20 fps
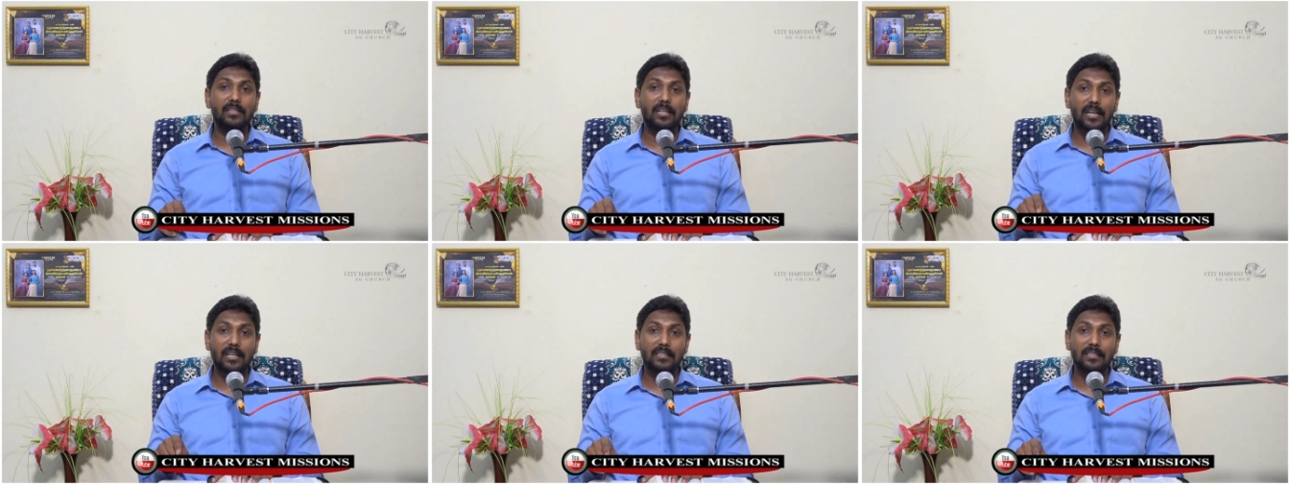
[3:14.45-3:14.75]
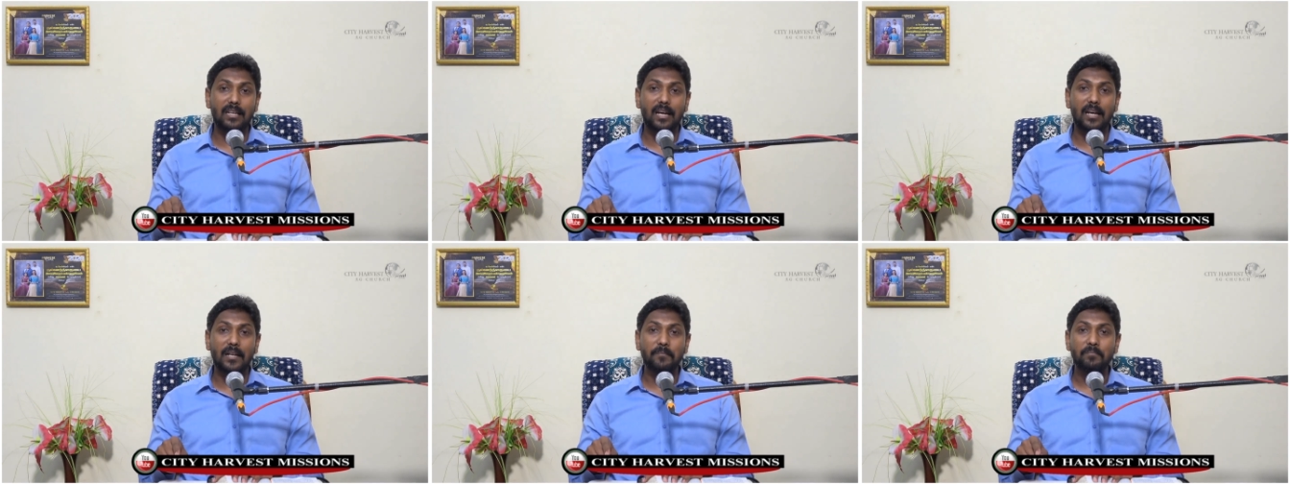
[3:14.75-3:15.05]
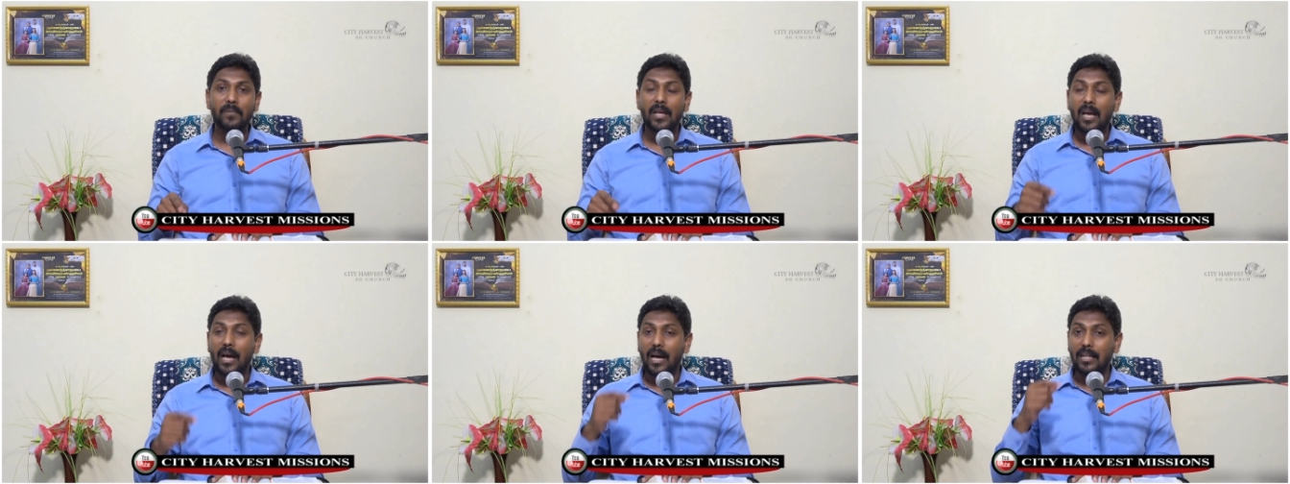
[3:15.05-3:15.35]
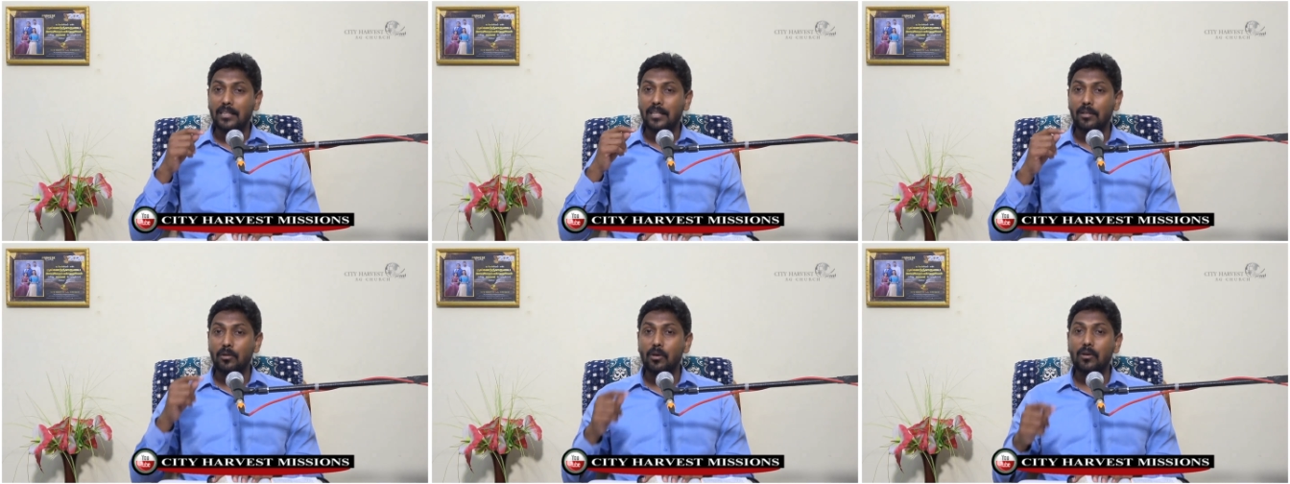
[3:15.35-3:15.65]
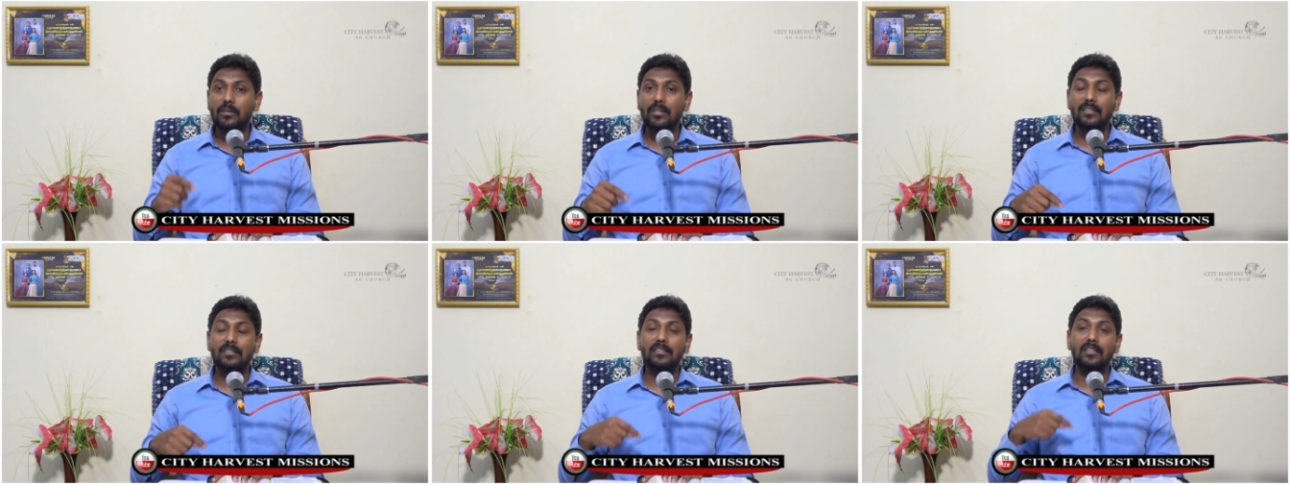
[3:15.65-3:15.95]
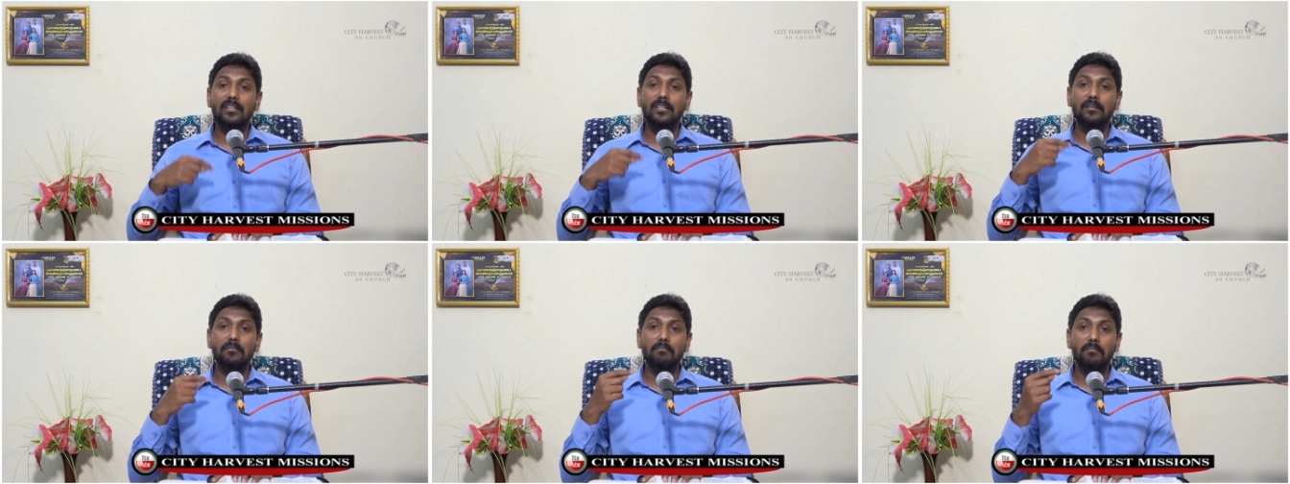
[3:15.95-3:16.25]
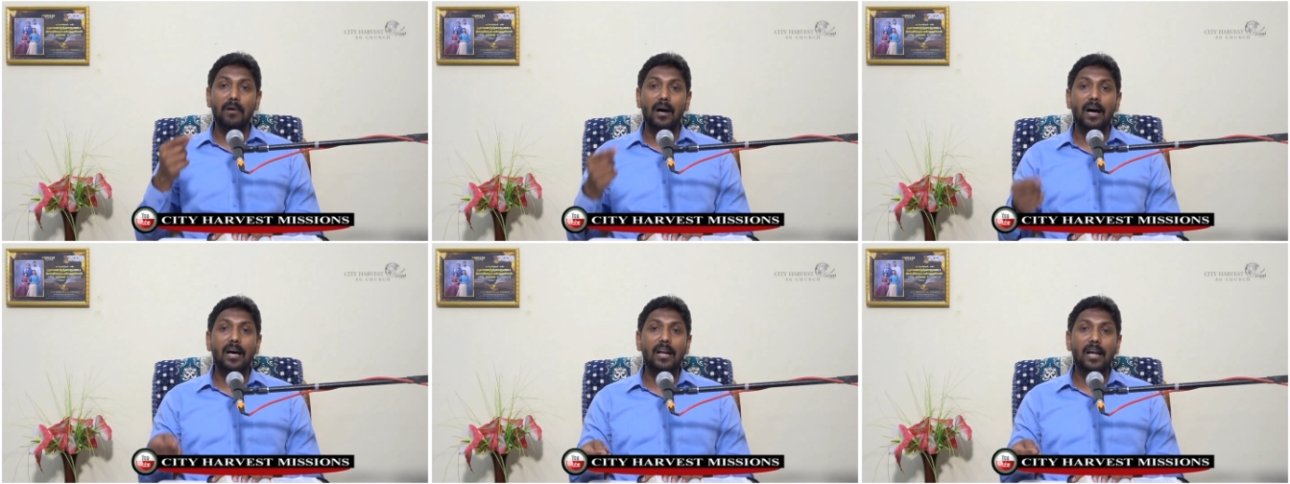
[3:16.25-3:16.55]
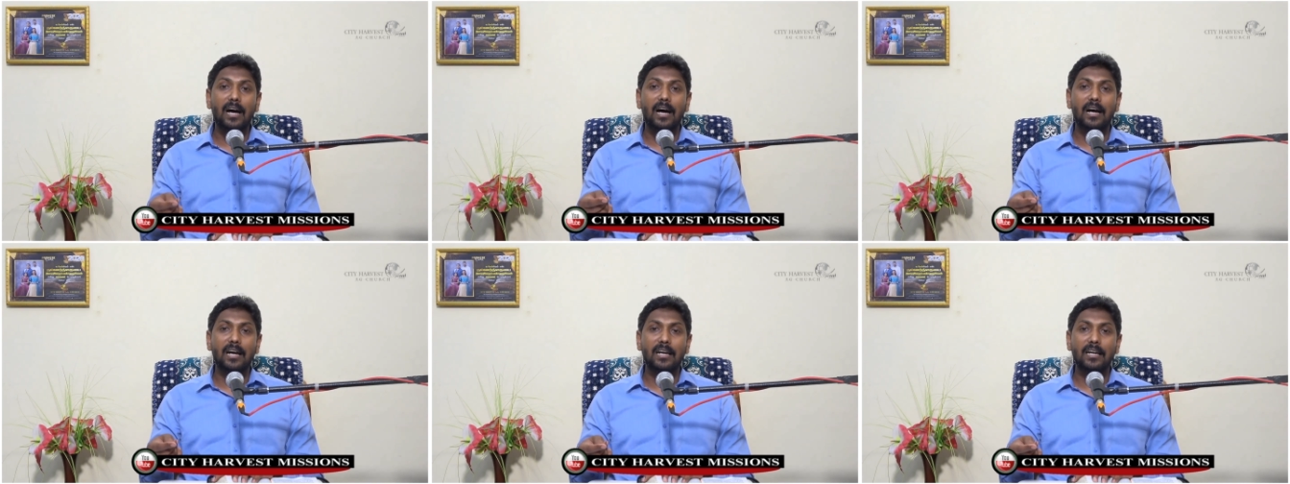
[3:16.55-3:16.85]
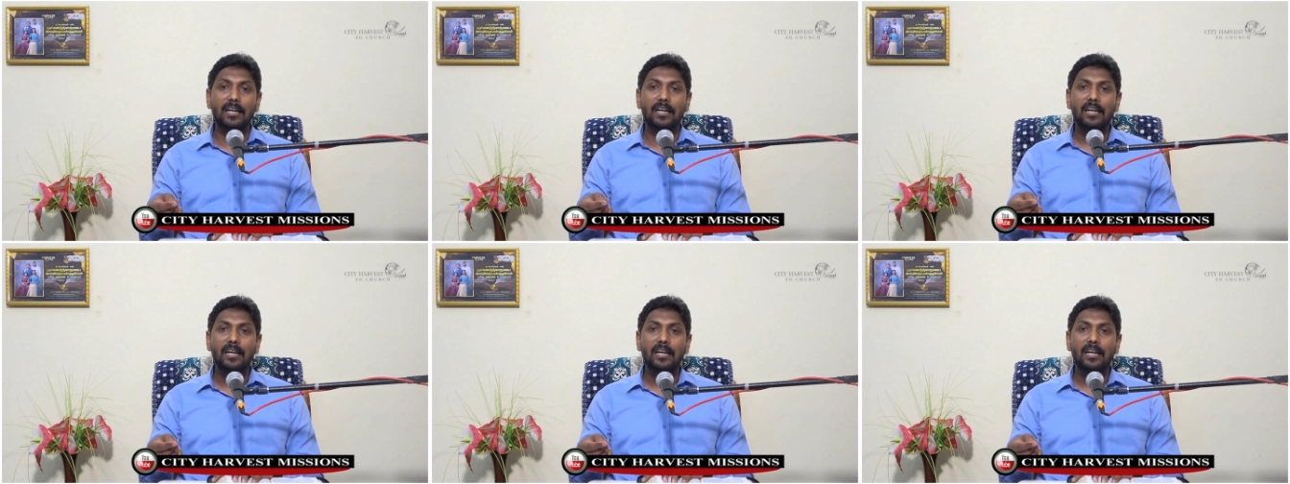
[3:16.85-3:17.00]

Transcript: கிடந்தான் அந்த நோக்கத்திற்கு மாறாக